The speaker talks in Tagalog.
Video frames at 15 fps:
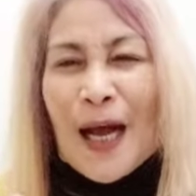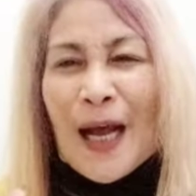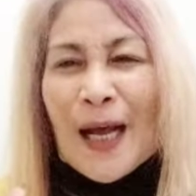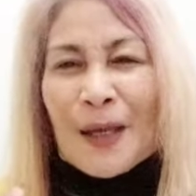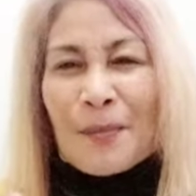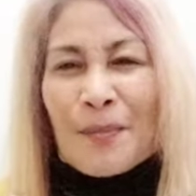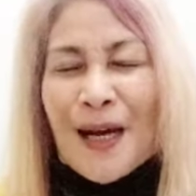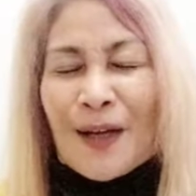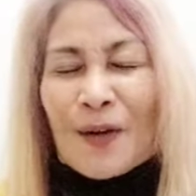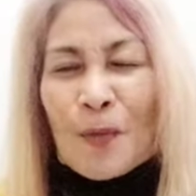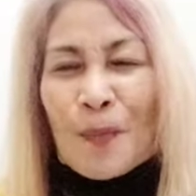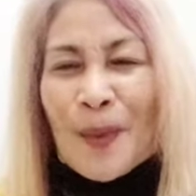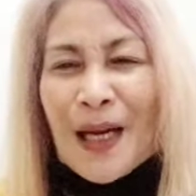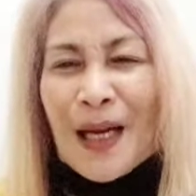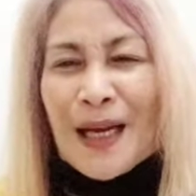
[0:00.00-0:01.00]
ay bago
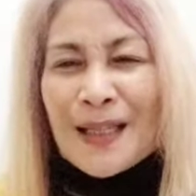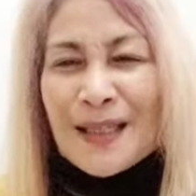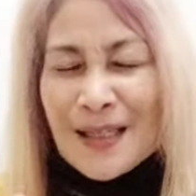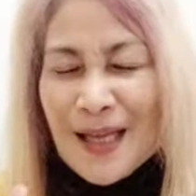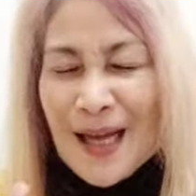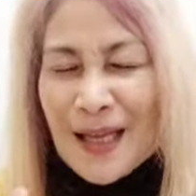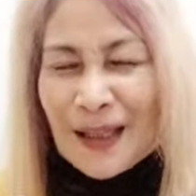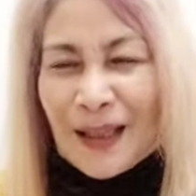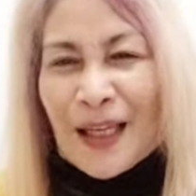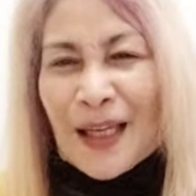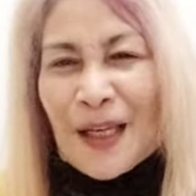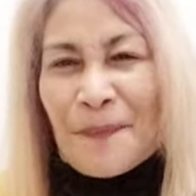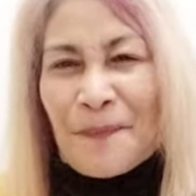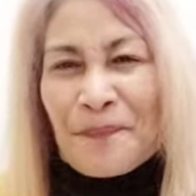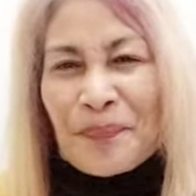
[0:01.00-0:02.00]
pa lang sa
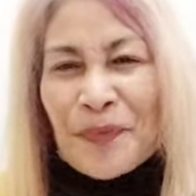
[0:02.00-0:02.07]
ating